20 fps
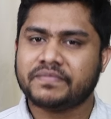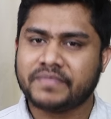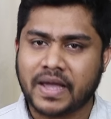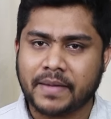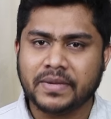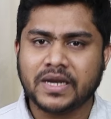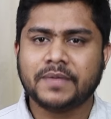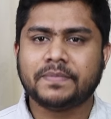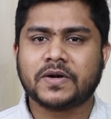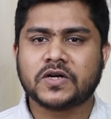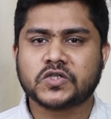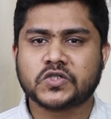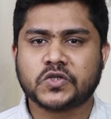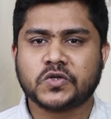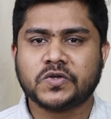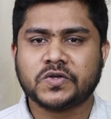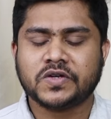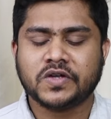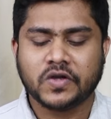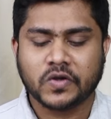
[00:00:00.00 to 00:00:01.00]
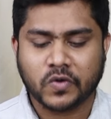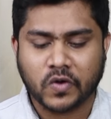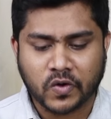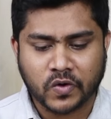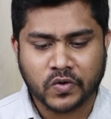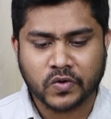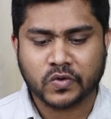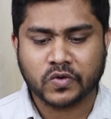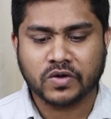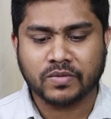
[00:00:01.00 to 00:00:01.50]
ফ্যামিলি পার্সন
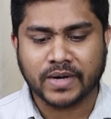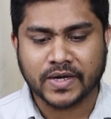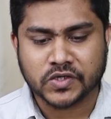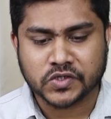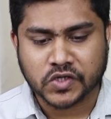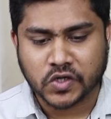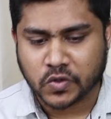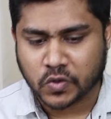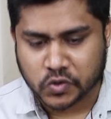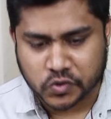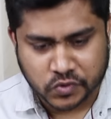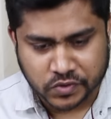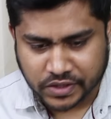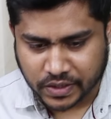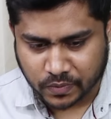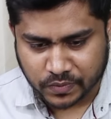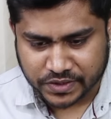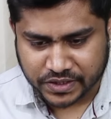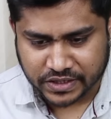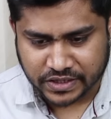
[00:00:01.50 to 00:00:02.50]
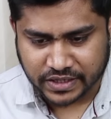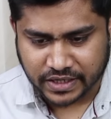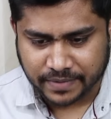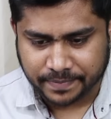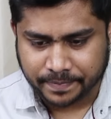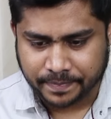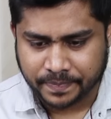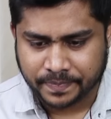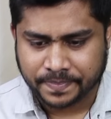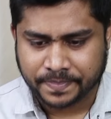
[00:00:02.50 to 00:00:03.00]
কখনো কোনো মানুষকে কষ্ট দেওয়া উচিত না
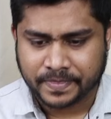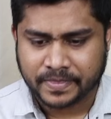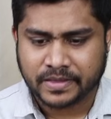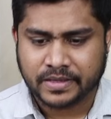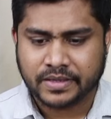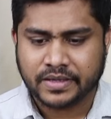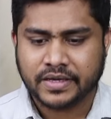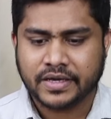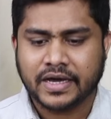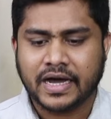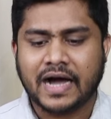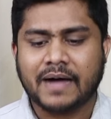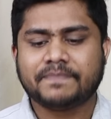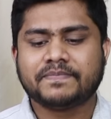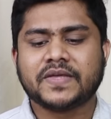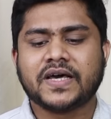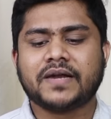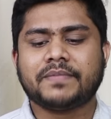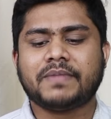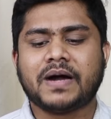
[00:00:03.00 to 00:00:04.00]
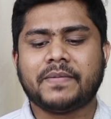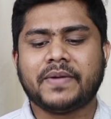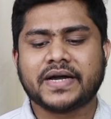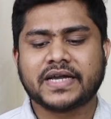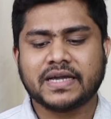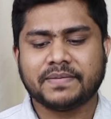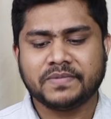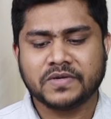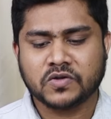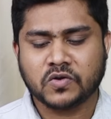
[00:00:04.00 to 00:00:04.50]
আপনার
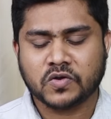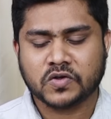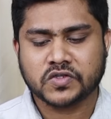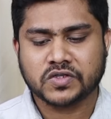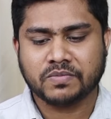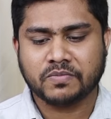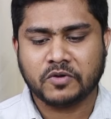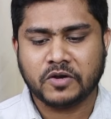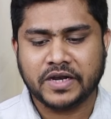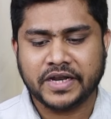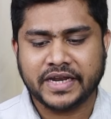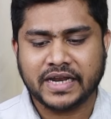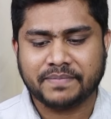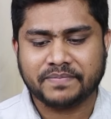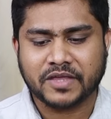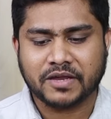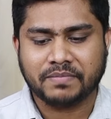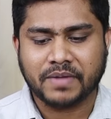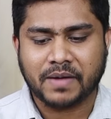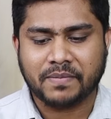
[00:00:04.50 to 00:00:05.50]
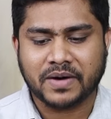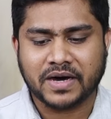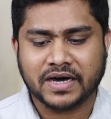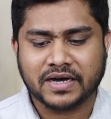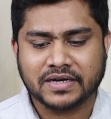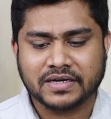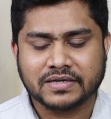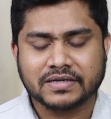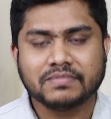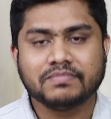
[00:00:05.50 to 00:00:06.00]
বাবাকে আপনি কোনো কিছু বললেন আপনার বাবা
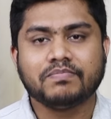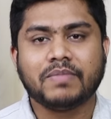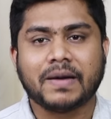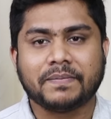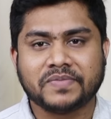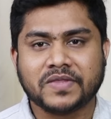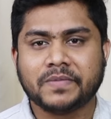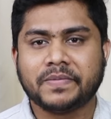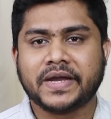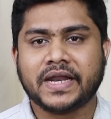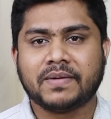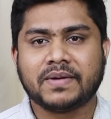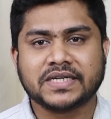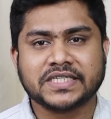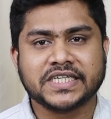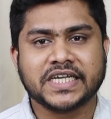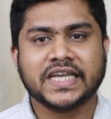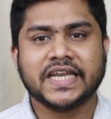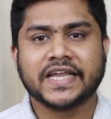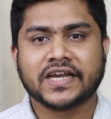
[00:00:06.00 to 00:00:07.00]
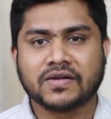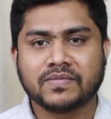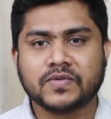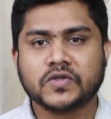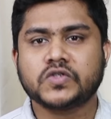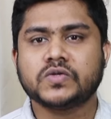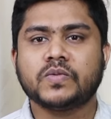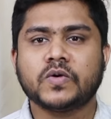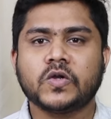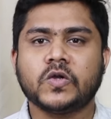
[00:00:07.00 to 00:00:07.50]
ভাবতে পারে আমার ছেলে এরকম
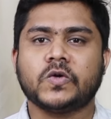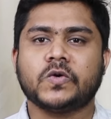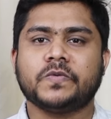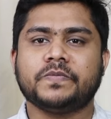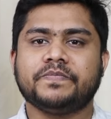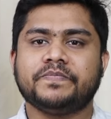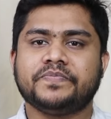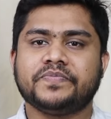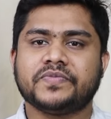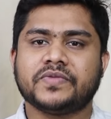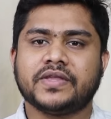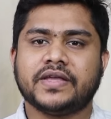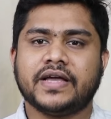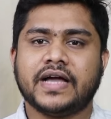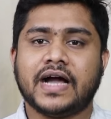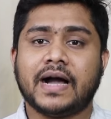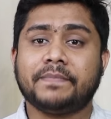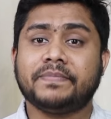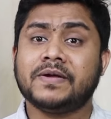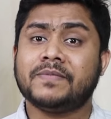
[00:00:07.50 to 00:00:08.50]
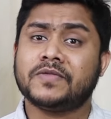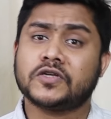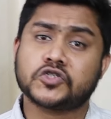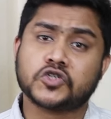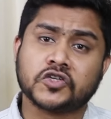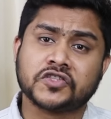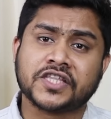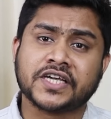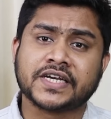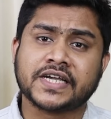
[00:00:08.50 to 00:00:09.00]
কিছু বলল আপনি আপনার
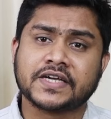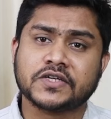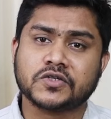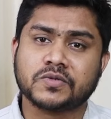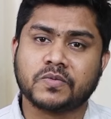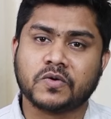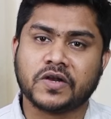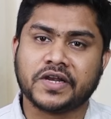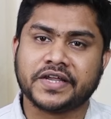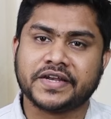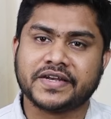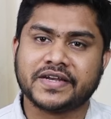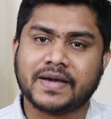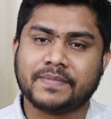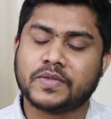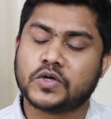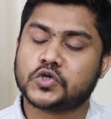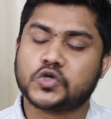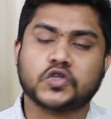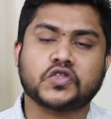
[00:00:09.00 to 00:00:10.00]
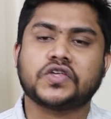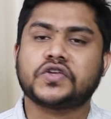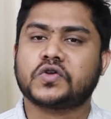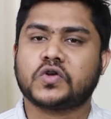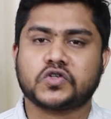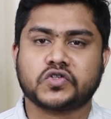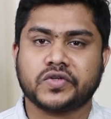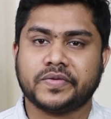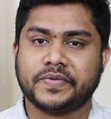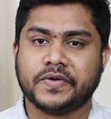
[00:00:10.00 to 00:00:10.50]
সন্তানকে কিছু বললেন আপনার সন্তান
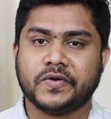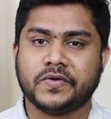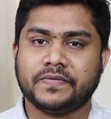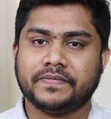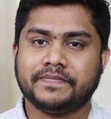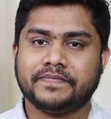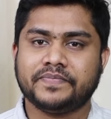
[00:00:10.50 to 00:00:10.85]
কষ্ট পেল